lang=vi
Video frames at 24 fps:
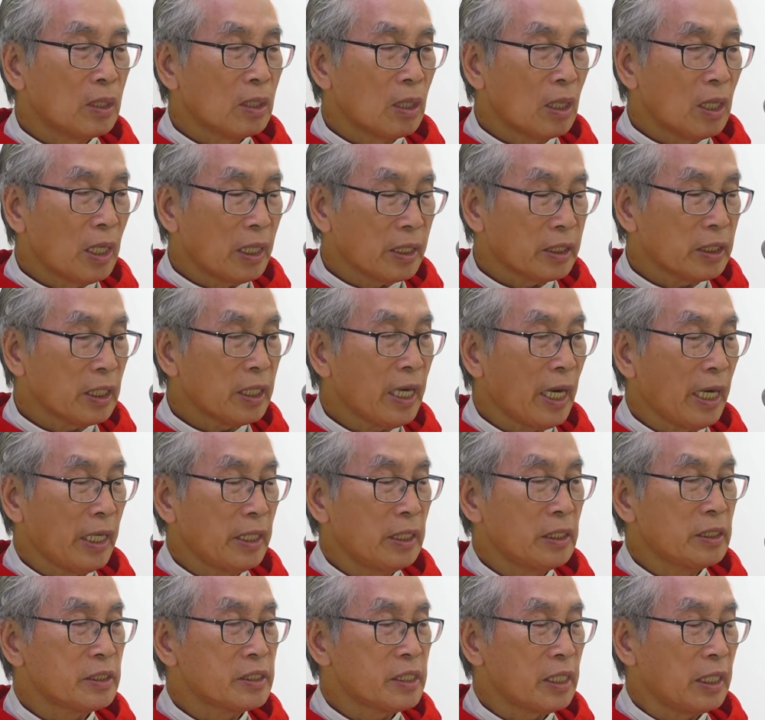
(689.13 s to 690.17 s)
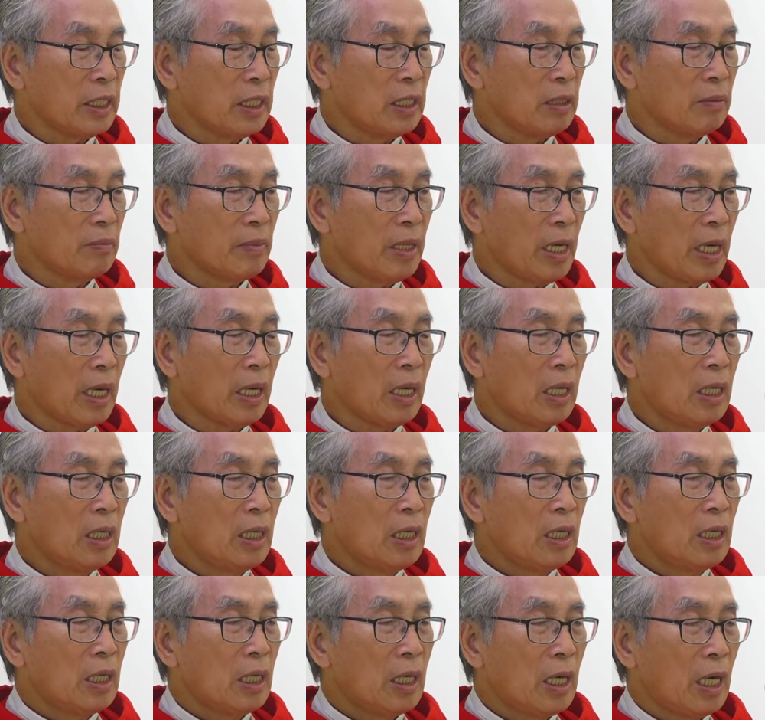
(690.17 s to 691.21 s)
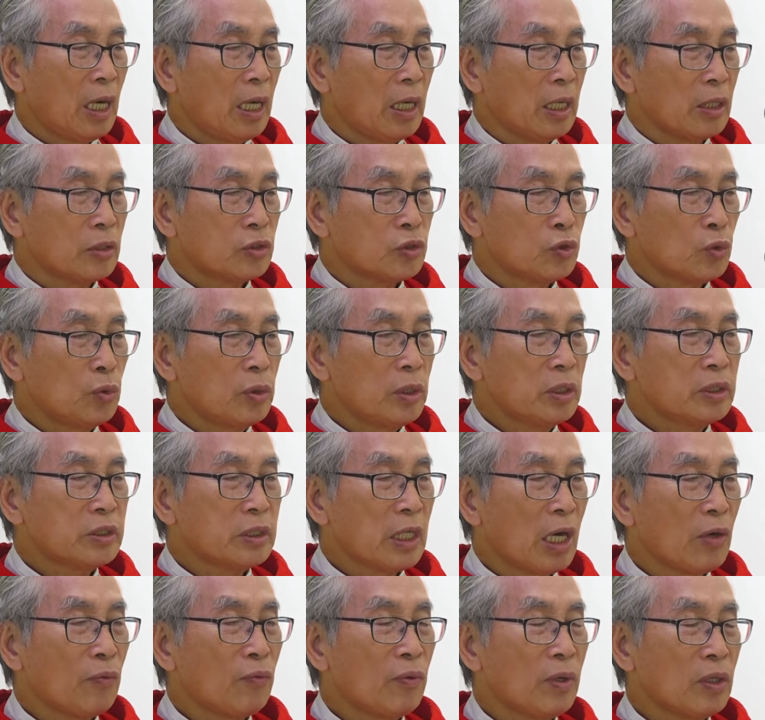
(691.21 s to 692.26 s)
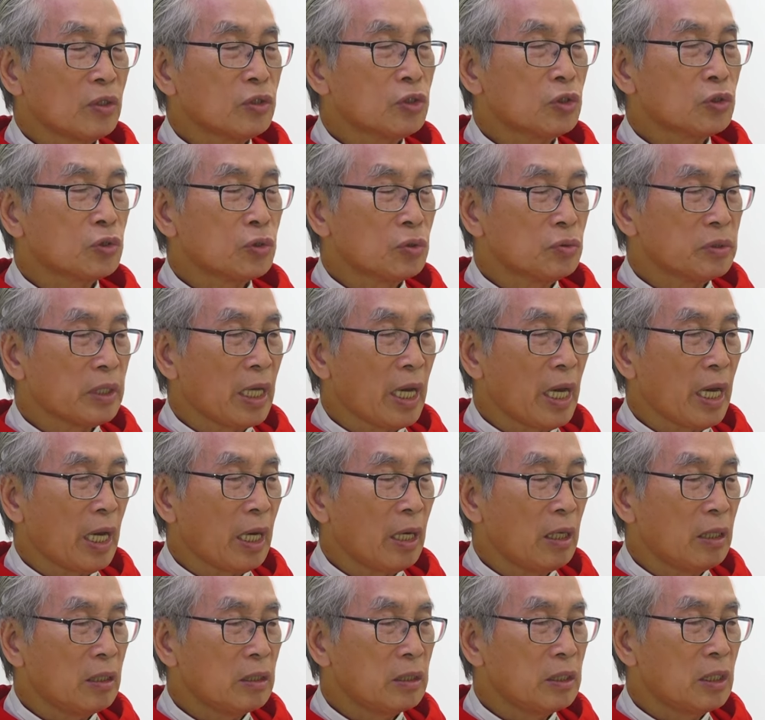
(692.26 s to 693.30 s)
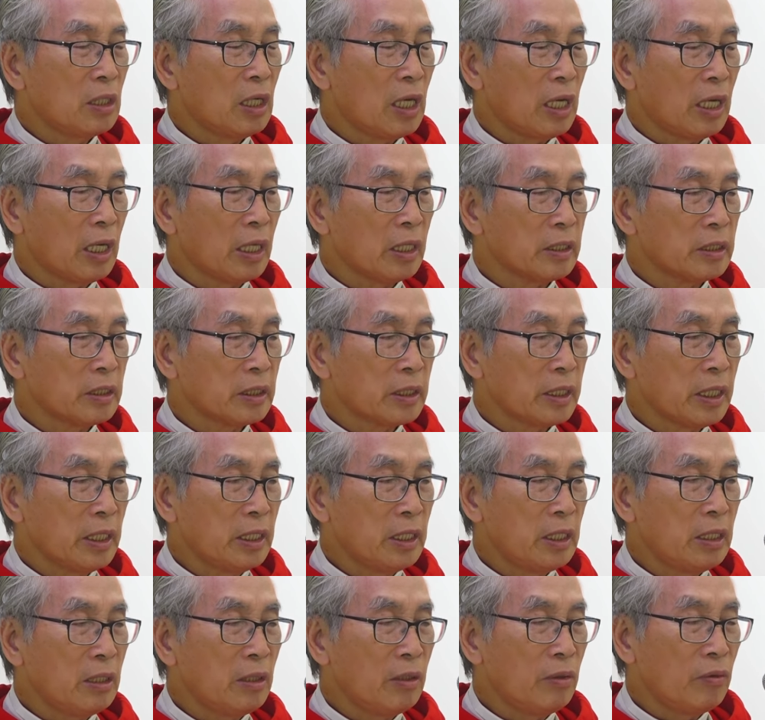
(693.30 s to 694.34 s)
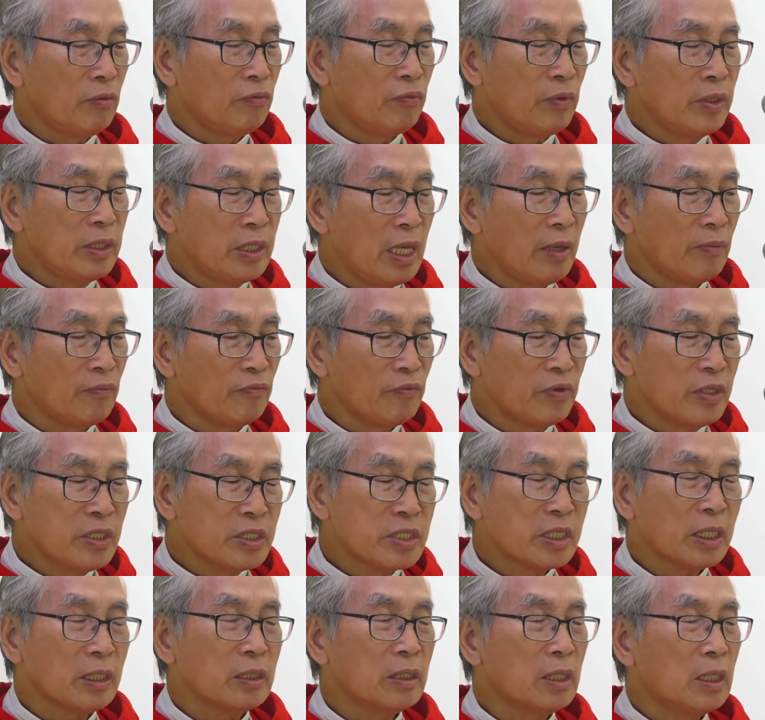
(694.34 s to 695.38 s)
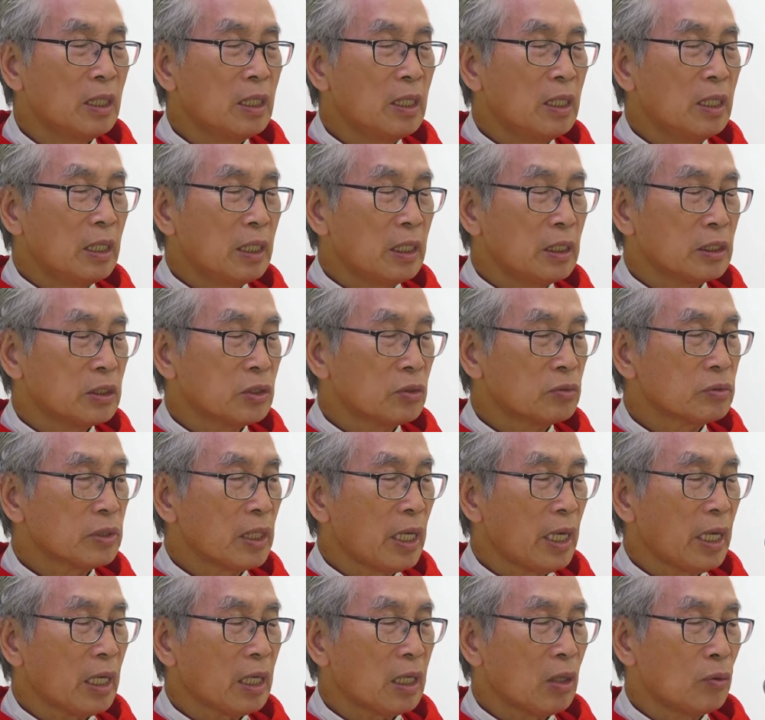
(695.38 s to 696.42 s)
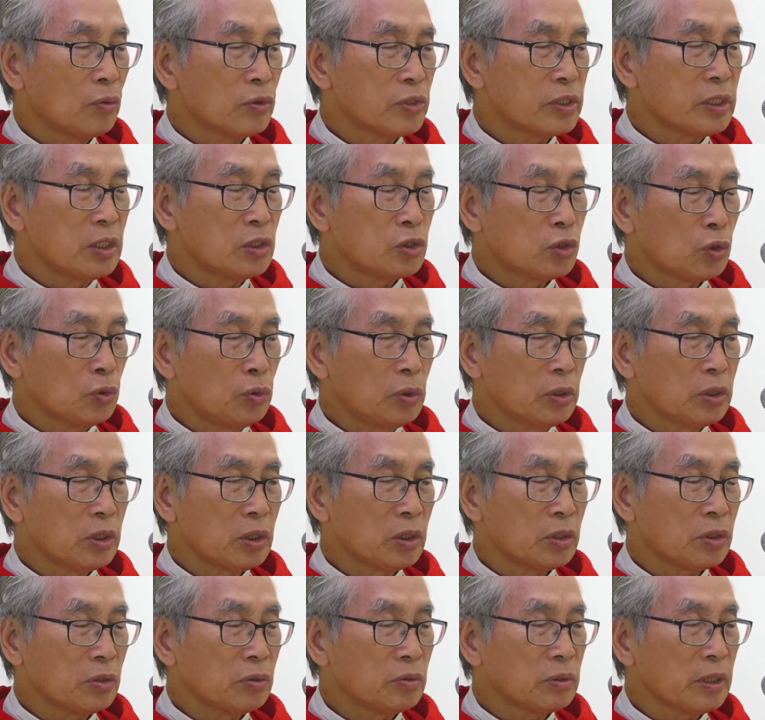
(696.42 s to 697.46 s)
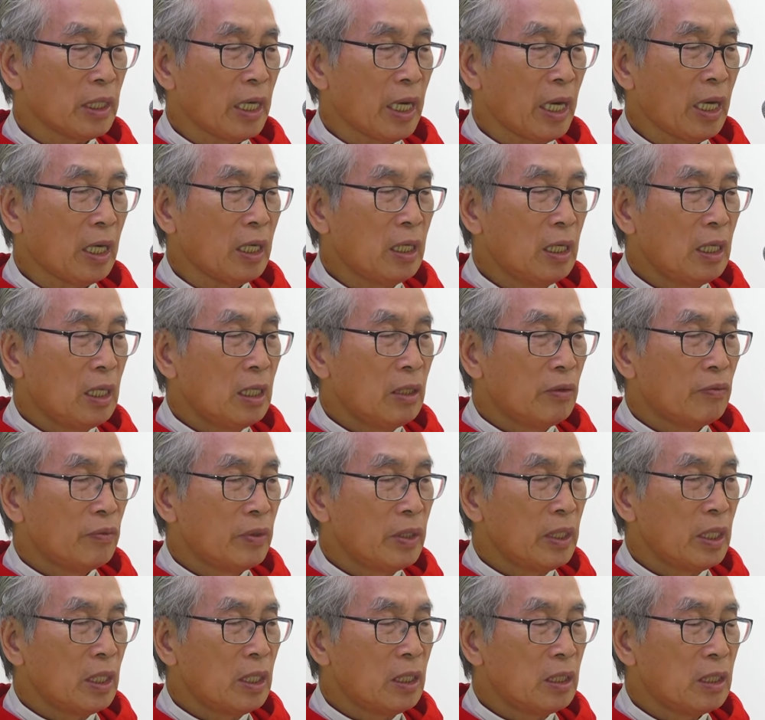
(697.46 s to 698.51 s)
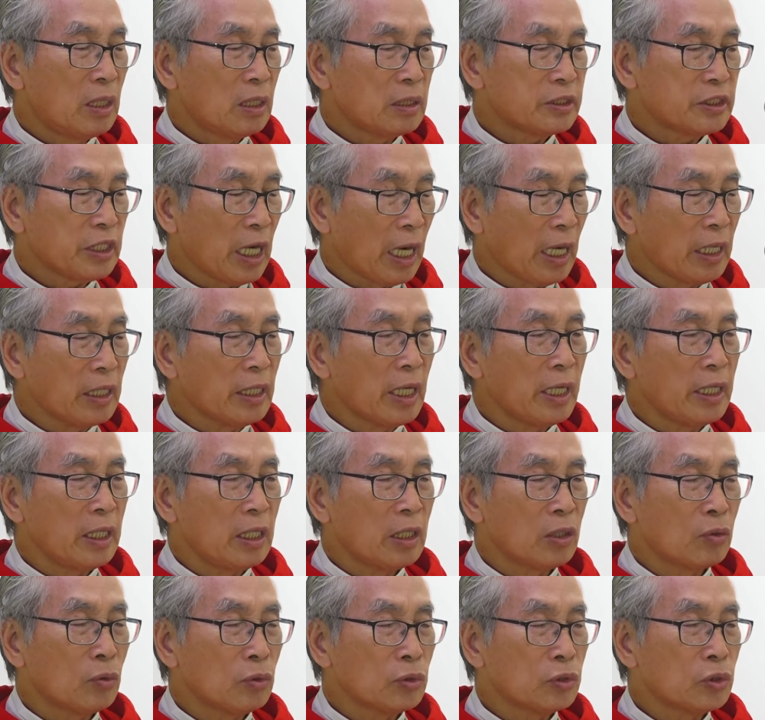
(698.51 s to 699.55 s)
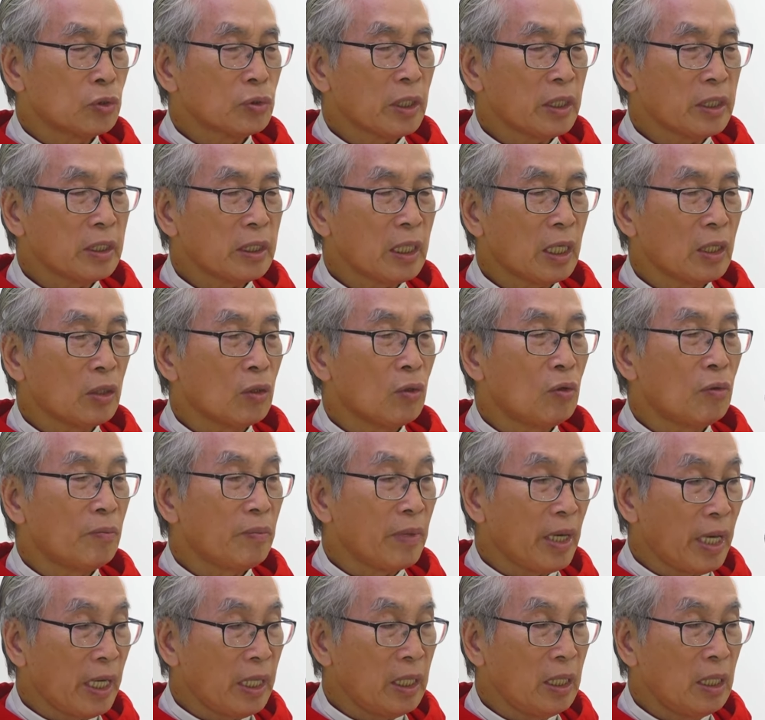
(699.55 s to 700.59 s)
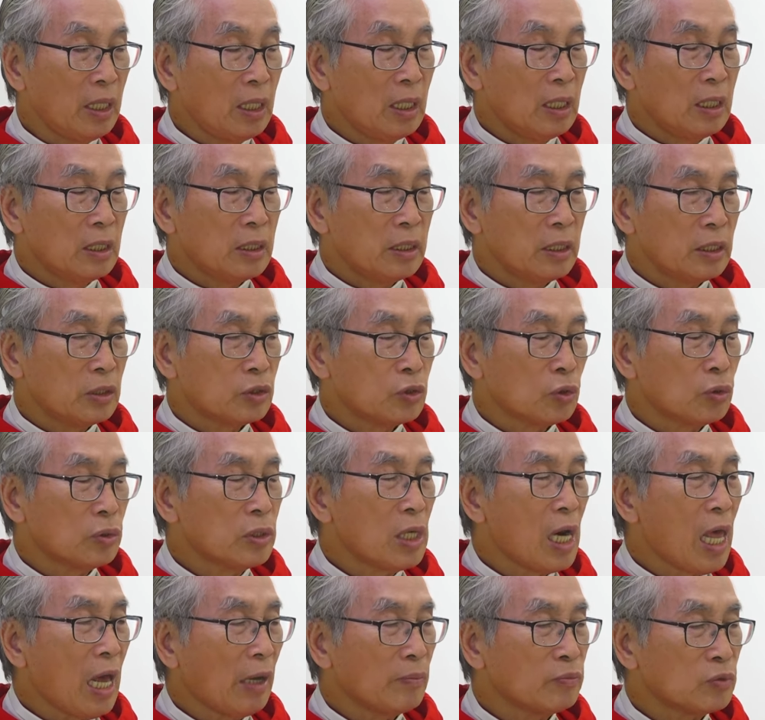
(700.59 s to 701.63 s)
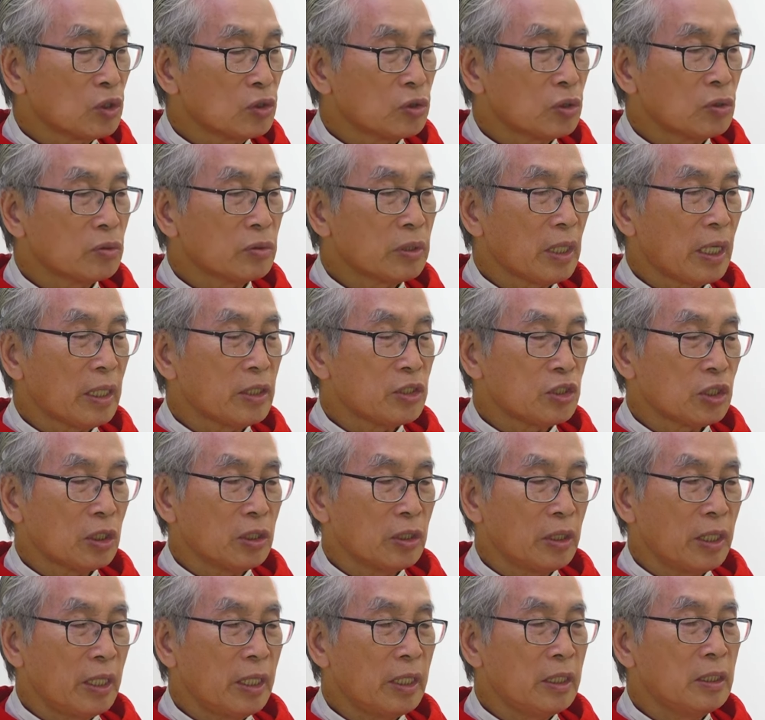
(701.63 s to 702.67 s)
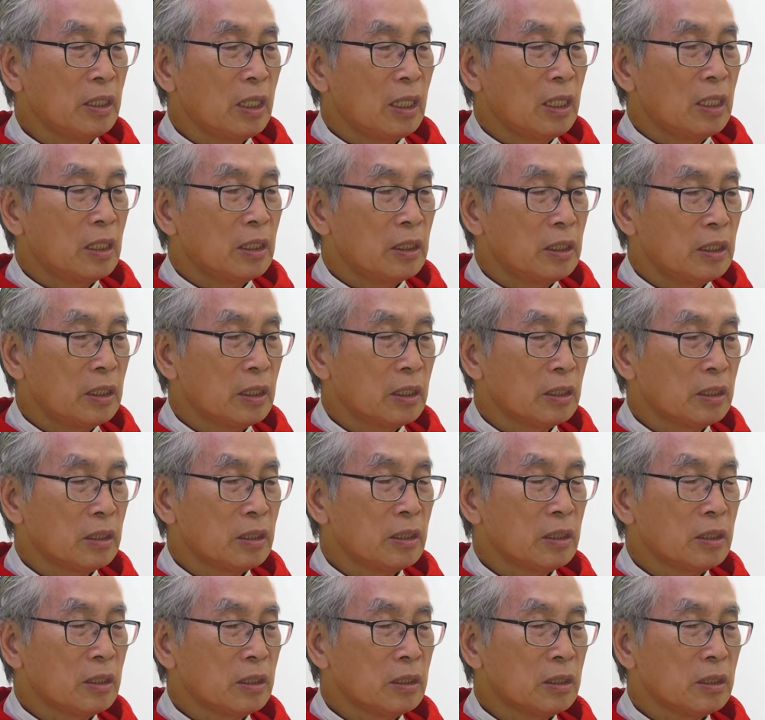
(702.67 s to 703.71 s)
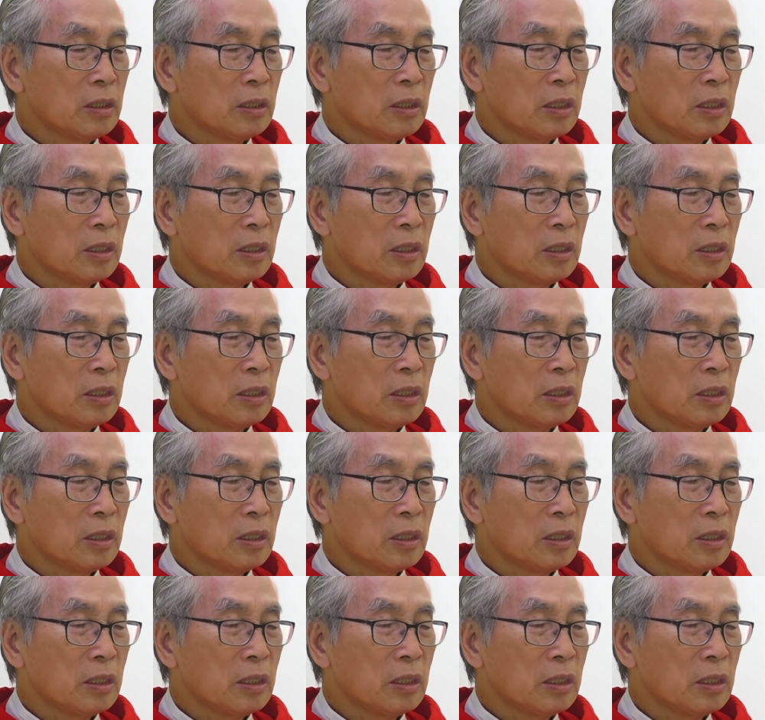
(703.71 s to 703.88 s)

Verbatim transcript: đó là tất cả những gì mà à, Chúa trao phó cho chúng ta như là cái vinh điểm vinh dự để chúng ta cầu xin Chúa cho chúng ta với ơn tràn đầy của Chúa Thánh Thần hôm nay thì Chúa làm cho chúng ta trở nên những